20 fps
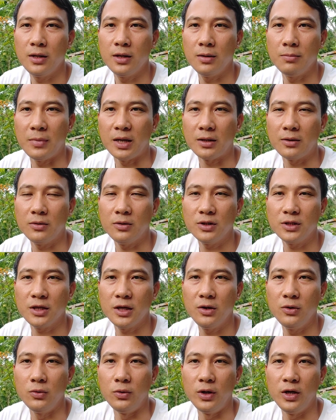uh, mặt nó
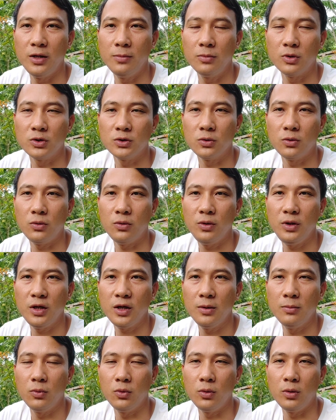sẽ nổi lên một số những
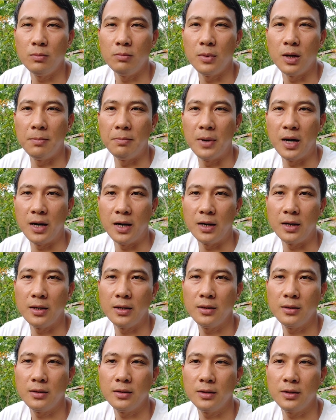cái mụn mà mờ
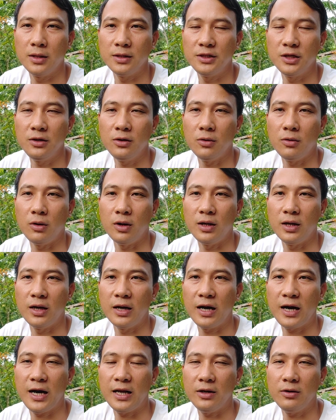để chứng tỏ là
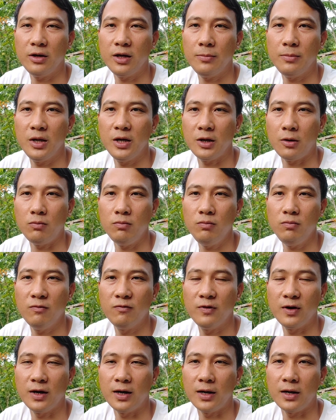gan nó đã bị nóng
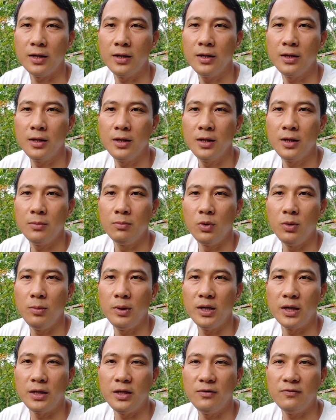và mỗi
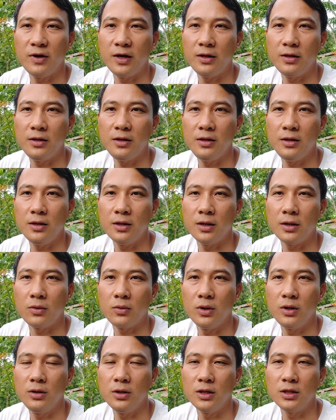một lần như vậy thì
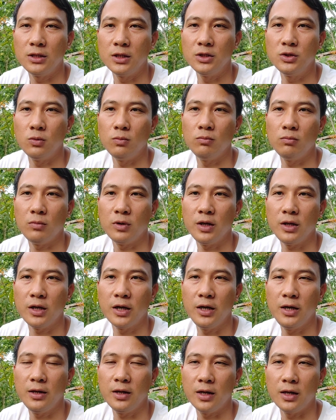quân thường sử dụng cái
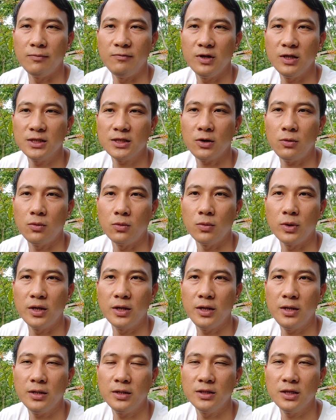cây ở phía sau của quân
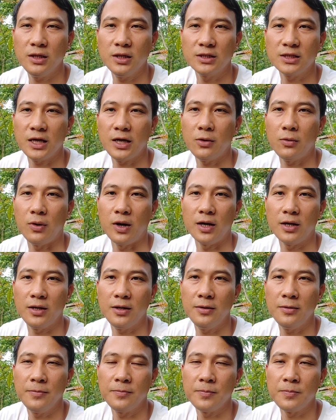này rất là sai quả này
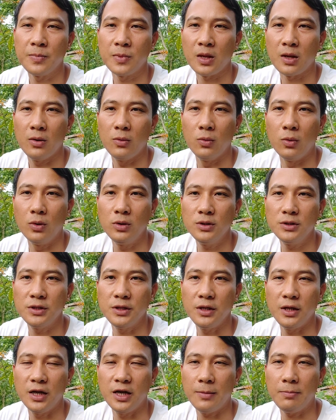uống
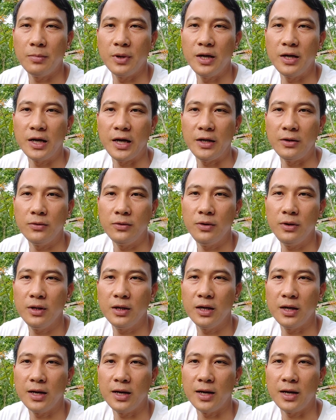chỉ 5-7 ngày thôi
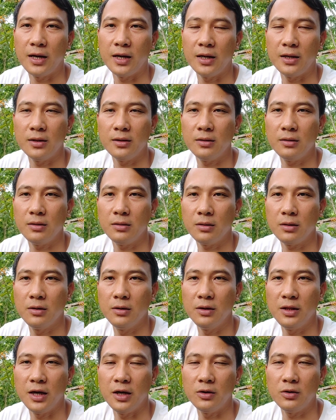là
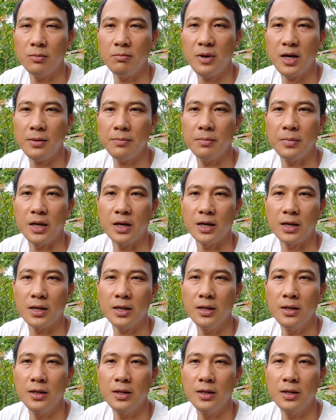cơ thể nó mát mẻ